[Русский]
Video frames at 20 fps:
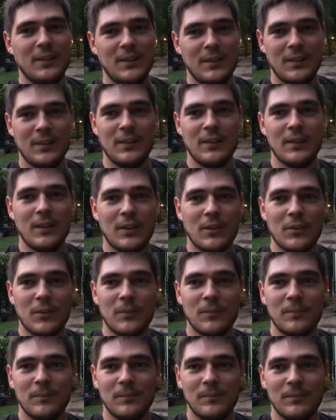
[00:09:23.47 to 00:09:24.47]
Ну, ты сказал
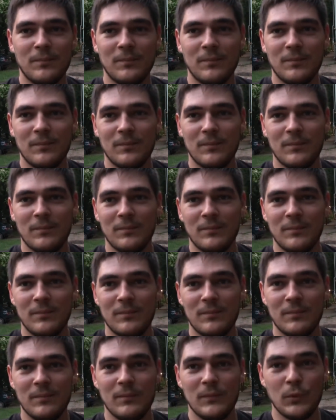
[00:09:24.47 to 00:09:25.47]
самое главное, что для себя же
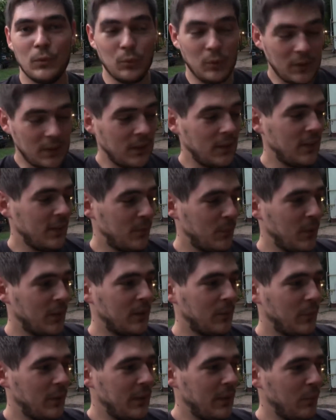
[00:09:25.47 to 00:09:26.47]
делал. Ну, это для себя, это
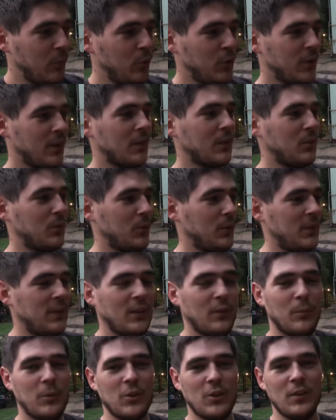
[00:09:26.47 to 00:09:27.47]
моя музыка, которую я себя
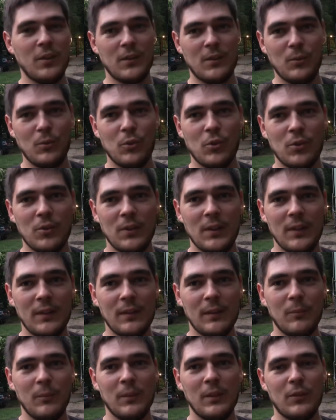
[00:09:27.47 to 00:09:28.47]
в машине слушаю, да,
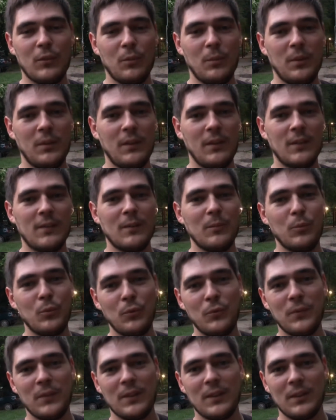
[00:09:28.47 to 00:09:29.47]
там, особенно для
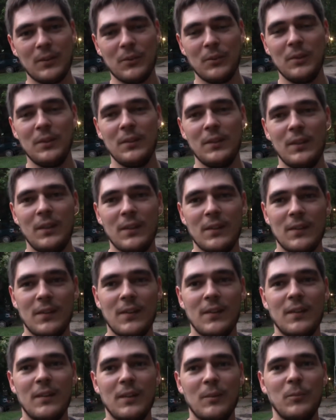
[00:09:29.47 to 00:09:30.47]
сабвуфера такой интересный,
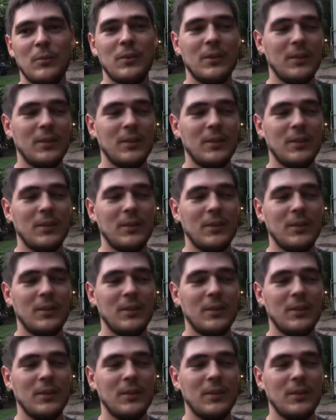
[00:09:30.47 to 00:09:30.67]
если кому.